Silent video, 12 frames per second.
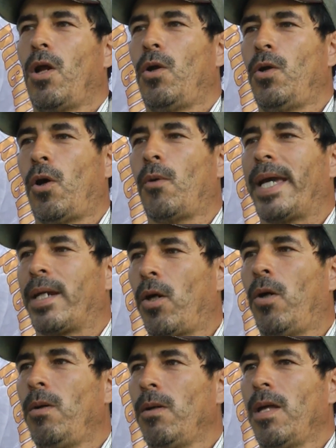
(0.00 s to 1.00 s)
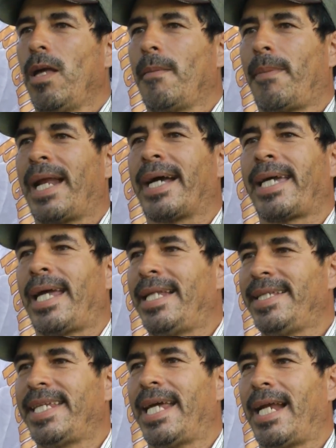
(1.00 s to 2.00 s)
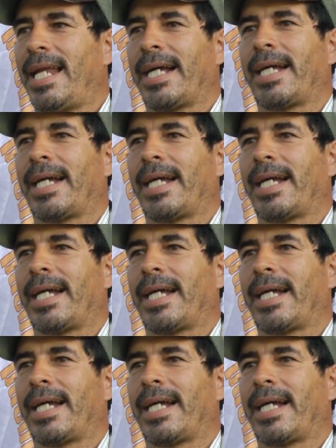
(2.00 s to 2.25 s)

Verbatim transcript: lo becó para que él hiciera la